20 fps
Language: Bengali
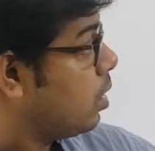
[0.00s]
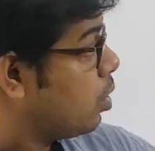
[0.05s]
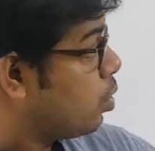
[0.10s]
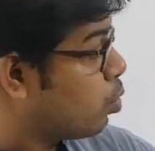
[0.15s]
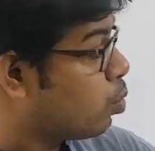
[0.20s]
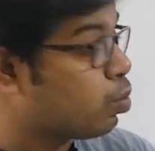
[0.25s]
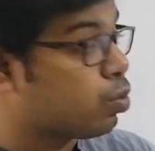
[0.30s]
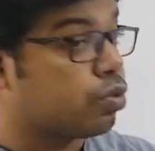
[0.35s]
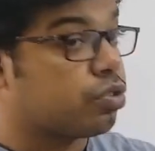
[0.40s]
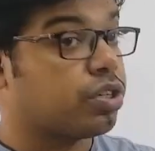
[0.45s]

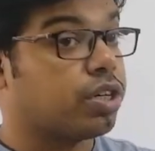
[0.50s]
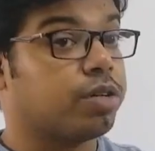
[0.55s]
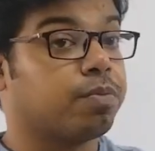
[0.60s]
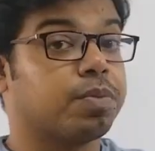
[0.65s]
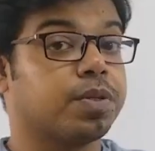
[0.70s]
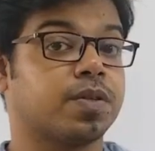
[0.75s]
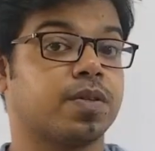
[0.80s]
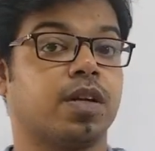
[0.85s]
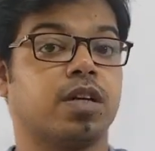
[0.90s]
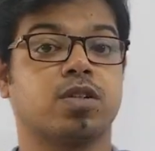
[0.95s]
সূত্রের
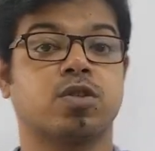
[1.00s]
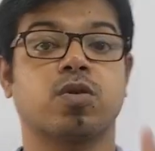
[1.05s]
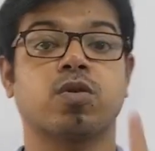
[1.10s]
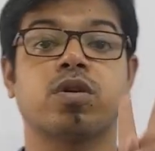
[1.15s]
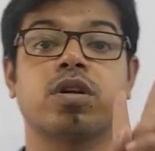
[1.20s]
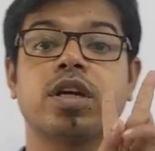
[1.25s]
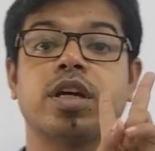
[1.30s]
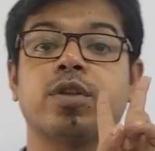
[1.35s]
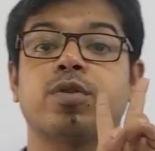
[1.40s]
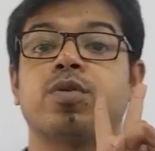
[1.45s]
বিশ্লেষণ
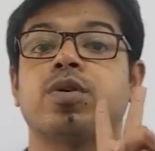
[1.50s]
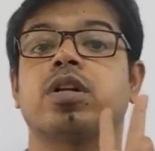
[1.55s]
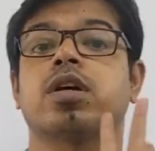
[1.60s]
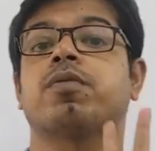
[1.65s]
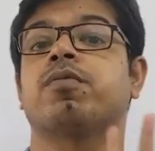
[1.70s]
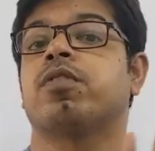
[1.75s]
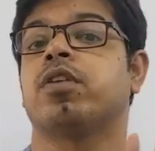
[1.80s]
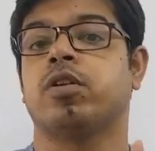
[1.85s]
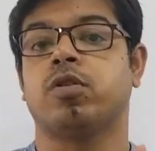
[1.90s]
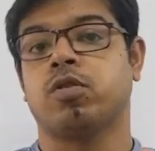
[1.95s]
নিয়ে দুইটা
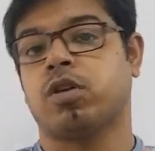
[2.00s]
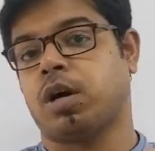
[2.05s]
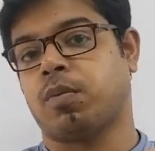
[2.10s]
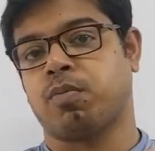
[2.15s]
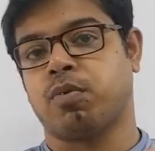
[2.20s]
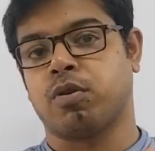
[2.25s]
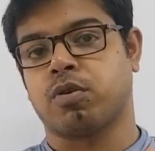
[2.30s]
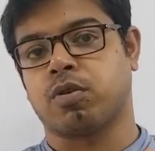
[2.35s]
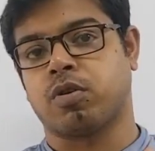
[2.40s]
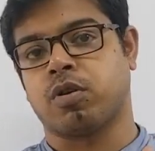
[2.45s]
ভিডিও
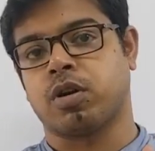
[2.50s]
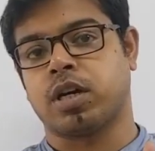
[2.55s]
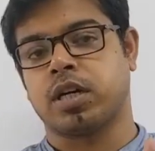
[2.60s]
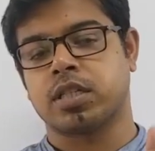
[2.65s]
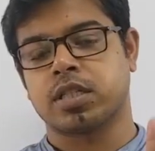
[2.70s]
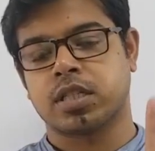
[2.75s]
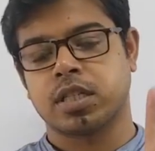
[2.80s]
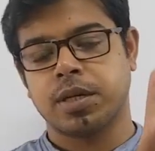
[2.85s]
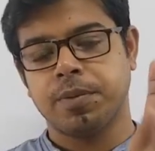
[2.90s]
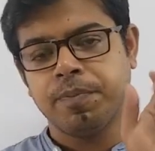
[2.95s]
আপলোড করা
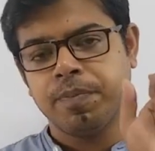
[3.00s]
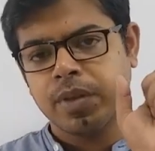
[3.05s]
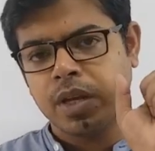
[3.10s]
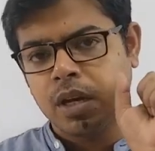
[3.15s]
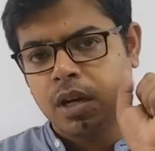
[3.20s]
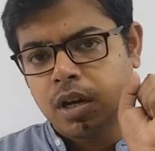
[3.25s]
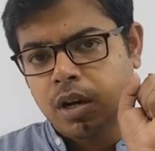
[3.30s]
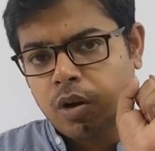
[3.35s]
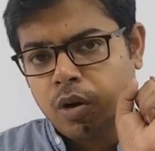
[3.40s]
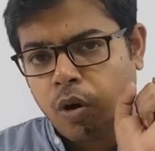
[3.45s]
আছে
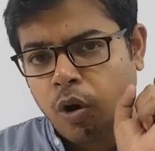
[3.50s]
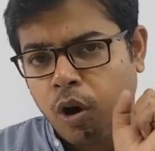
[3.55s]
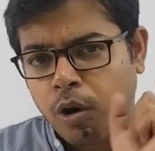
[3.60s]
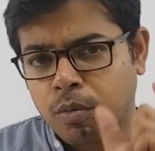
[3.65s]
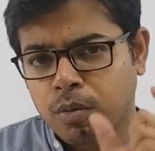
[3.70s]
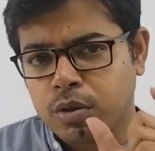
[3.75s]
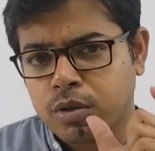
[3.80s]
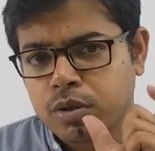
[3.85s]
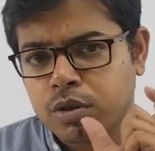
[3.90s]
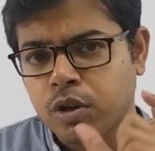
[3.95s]

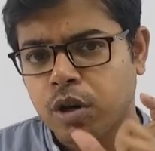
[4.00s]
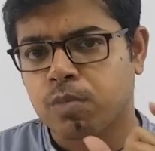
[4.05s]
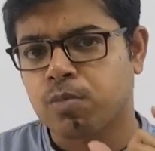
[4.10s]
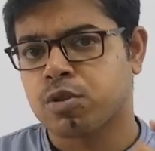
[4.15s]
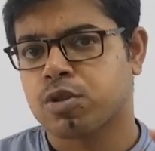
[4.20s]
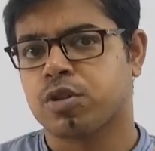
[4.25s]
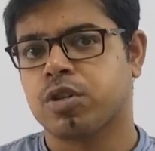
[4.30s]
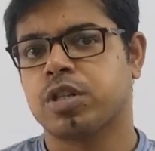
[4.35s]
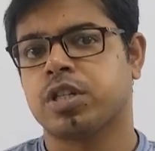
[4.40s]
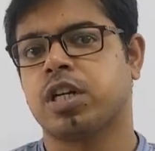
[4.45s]
অবশ্য
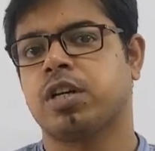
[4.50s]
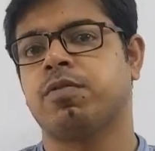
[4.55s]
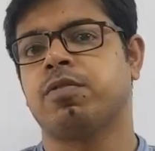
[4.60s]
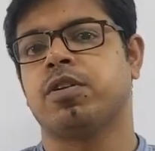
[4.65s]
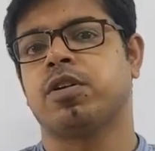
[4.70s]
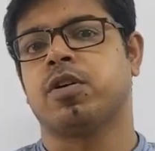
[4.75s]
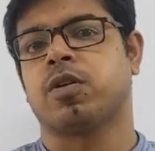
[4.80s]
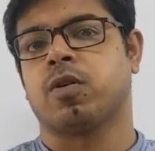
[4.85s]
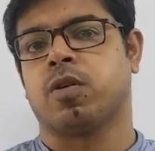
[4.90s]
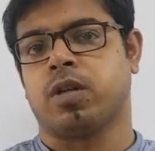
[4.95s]
অবশ্যই সেই
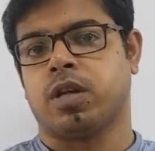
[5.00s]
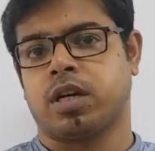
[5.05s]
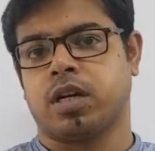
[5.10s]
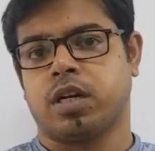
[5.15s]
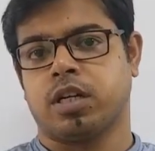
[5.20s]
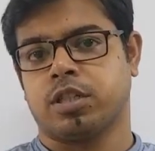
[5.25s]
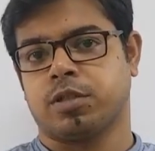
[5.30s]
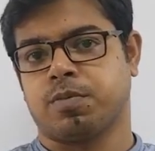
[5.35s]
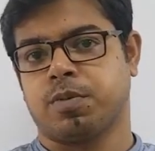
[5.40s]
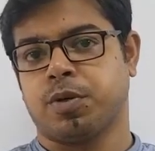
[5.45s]
ভিডিওগুলো
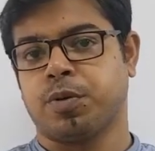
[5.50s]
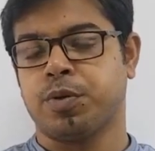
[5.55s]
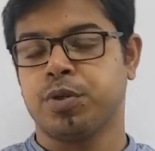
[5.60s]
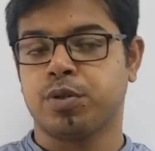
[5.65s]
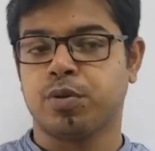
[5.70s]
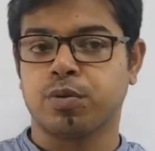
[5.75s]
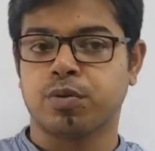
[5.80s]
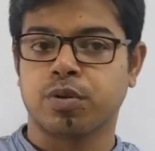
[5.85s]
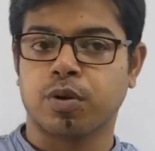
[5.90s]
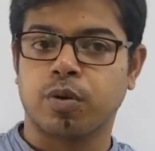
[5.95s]
দেখে আসবে ওই
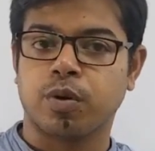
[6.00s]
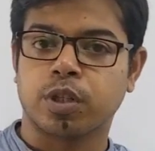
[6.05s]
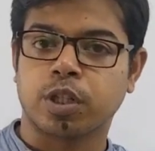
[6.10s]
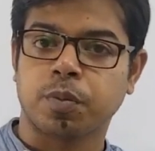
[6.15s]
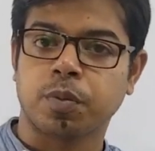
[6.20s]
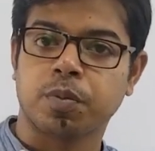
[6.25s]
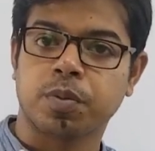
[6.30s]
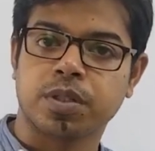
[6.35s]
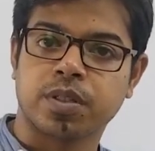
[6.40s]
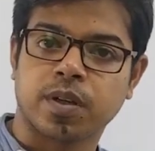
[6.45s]
সূত্রগুলোতে
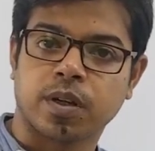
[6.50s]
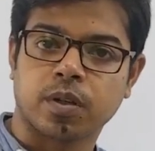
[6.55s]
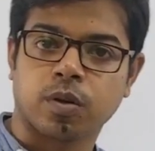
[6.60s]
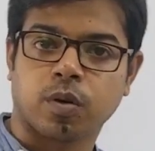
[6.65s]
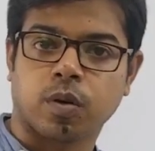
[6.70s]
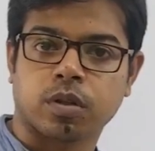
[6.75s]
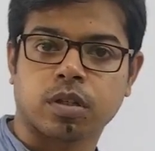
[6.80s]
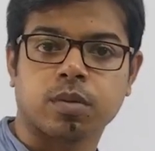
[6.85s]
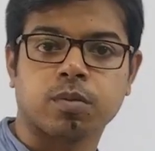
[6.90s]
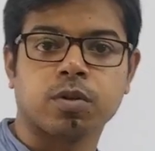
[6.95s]
আমি বিস্তারিত
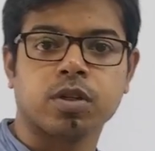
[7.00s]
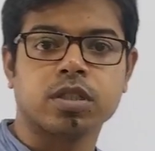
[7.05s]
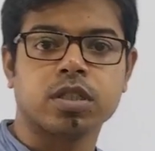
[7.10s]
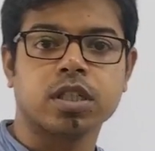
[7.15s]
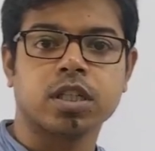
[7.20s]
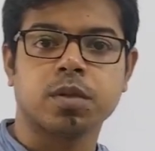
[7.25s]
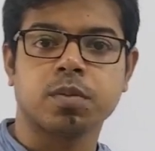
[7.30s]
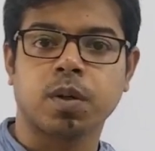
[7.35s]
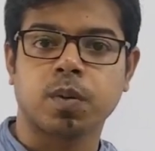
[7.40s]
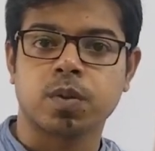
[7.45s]
কথা বলেছি
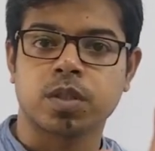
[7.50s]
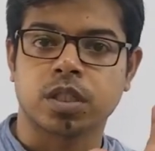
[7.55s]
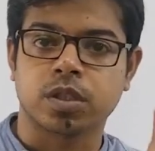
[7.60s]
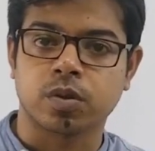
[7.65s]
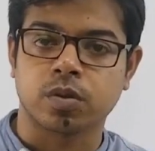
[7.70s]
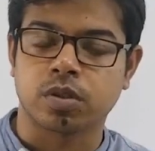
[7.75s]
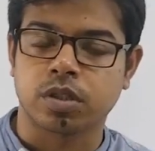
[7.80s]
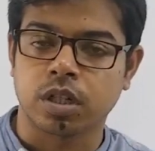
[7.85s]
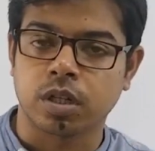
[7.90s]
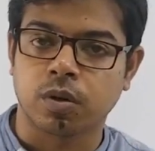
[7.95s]
কীভাবে
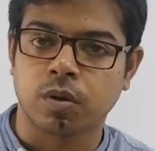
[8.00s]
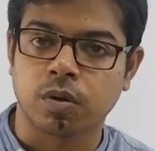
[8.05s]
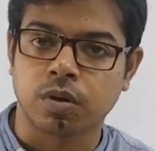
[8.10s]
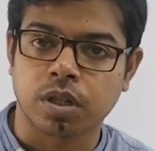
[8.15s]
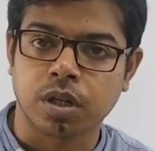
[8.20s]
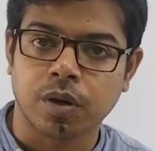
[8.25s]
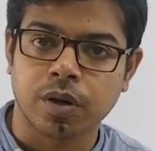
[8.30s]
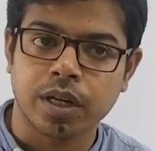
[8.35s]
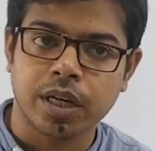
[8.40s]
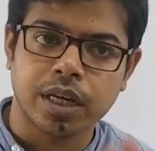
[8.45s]
সৃজনশীল
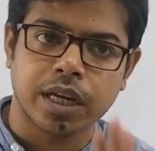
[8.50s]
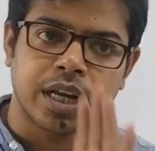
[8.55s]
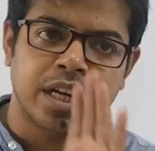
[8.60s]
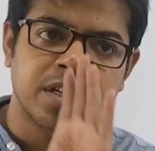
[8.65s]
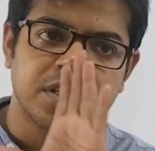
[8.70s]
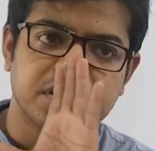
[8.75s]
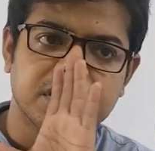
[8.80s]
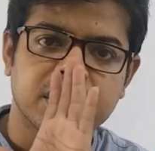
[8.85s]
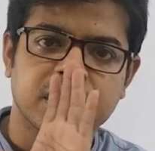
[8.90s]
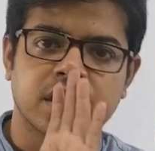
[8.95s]
করতে হয়
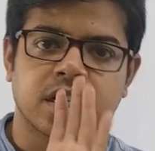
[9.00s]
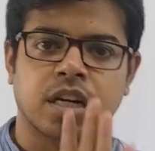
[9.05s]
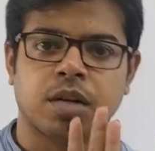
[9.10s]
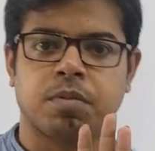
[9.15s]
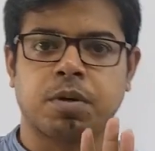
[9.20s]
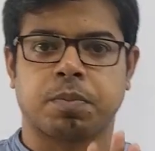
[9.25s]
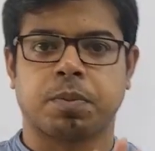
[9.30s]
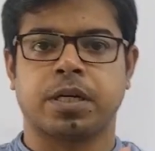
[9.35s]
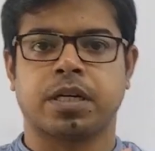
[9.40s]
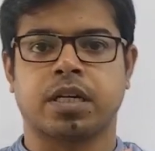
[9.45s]
ইন্টারনাল
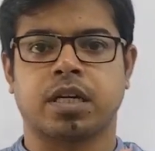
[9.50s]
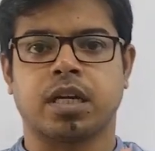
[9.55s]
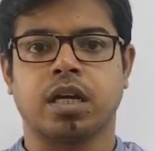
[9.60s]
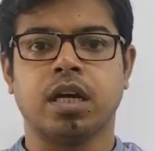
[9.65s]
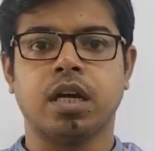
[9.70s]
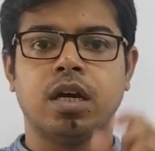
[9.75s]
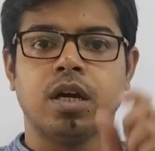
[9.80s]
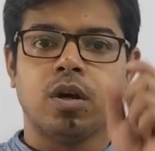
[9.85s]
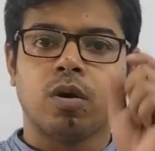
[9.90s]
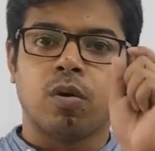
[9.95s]
ব্যাপার কি
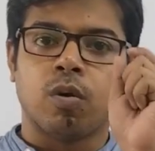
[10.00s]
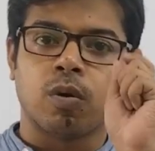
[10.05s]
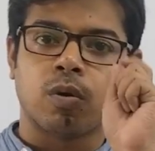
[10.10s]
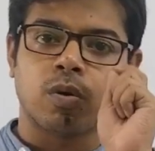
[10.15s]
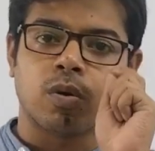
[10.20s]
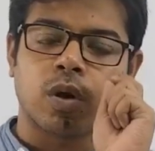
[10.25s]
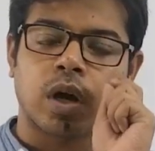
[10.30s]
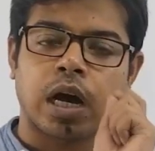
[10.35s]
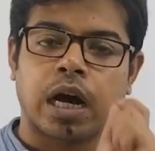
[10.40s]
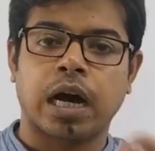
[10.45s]

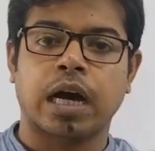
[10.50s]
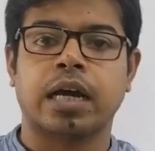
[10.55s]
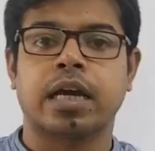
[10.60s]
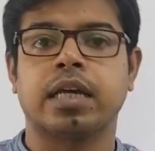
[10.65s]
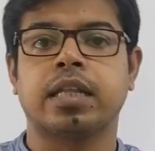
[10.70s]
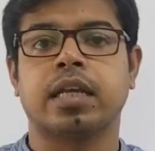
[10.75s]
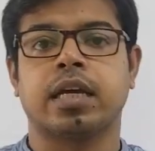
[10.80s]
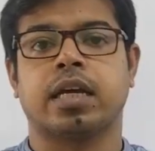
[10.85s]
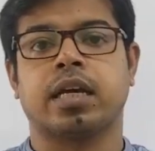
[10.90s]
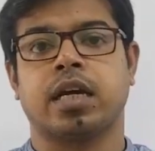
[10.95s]
ওগুলো
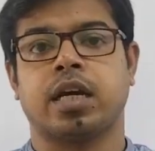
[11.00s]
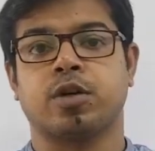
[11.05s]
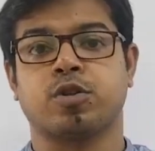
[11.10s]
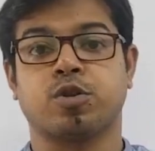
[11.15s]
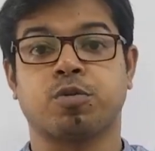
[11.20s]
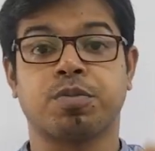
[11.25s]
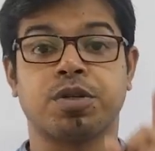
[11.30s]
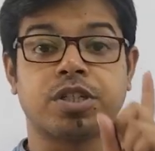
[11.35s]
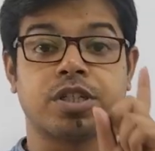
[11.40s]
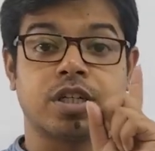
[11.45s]
আগে দেখে
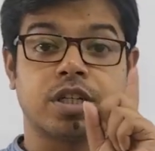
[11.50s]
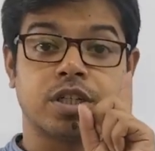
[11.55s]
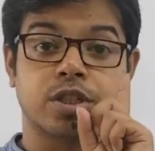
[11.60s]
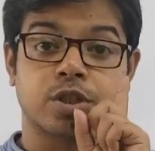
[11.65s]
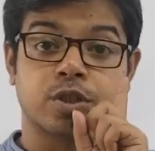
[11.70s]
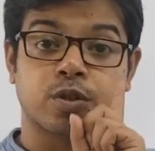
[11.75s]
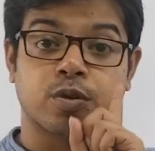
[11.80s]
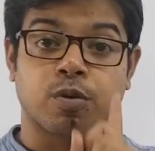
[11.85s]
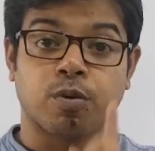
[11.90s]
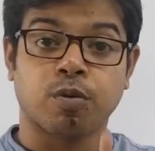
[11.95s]
আসো বিশেষ
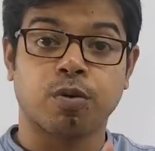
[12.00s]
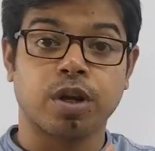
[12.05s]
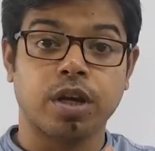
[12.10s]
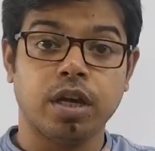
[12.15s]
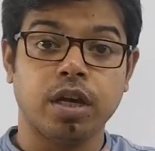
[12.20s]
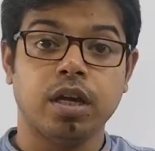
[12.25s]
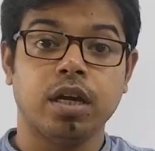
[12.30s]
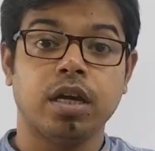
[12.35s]
করে